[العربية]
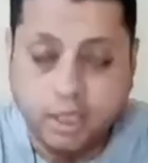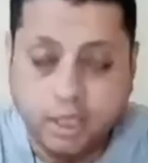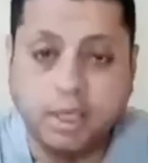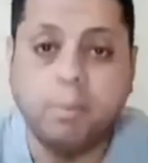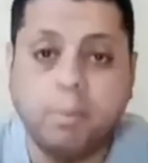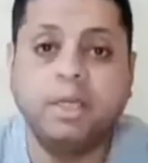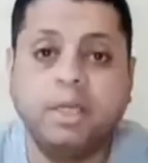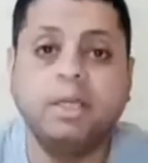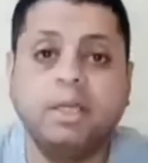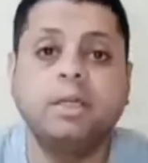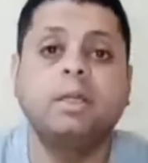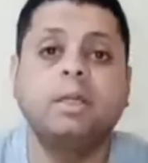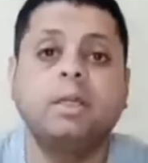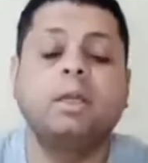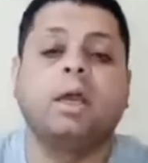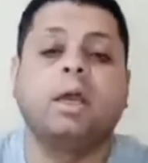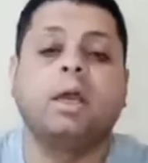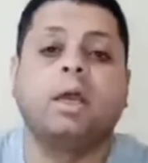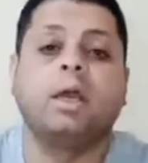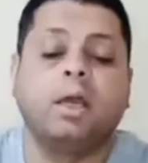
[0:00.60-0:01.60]

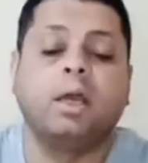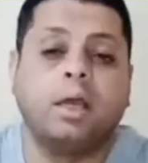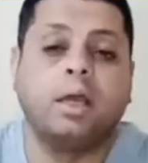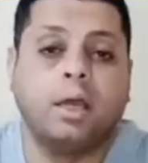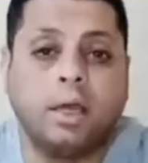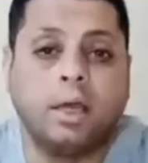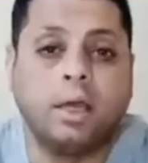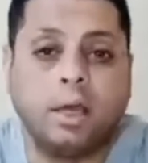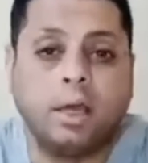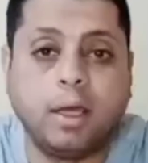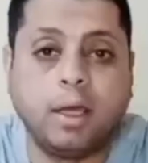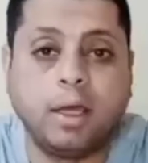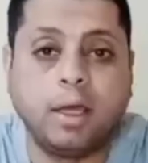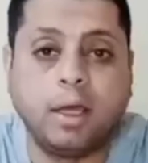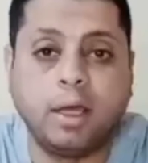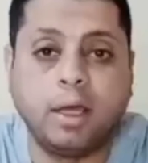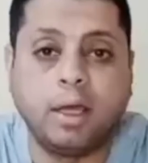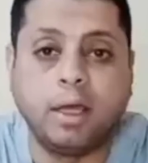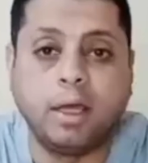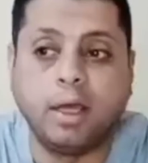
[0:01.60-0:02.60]
يمكن
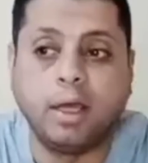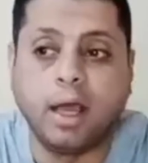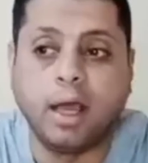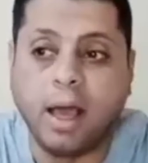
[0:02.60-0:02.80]
آه